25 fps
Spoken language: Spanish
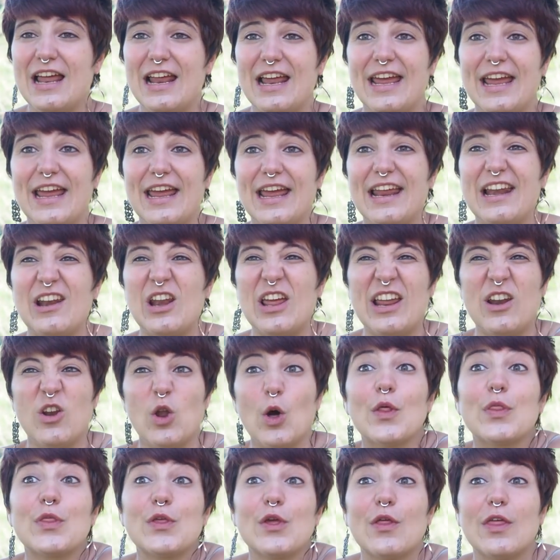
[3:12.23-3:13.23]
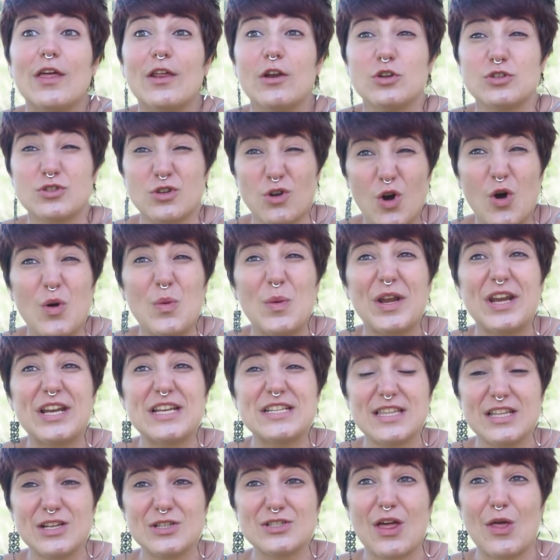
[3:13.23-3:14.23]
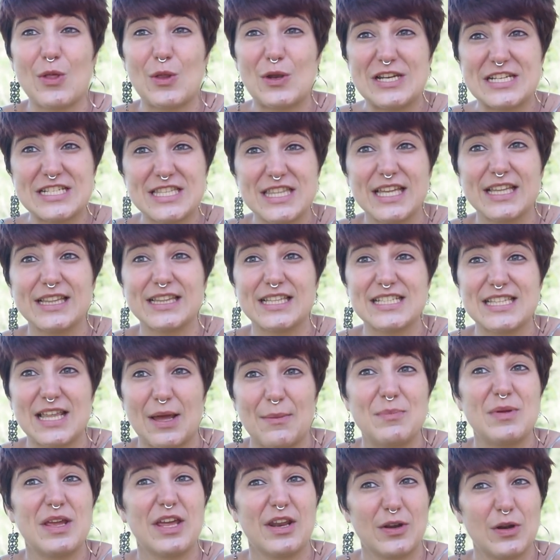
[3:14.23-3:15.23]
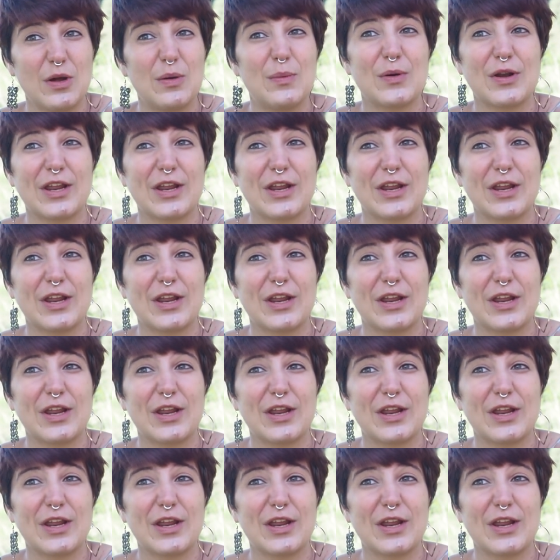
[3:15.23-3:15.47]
el, ocio de los jóvenes, de los adolescentes también, ¿no?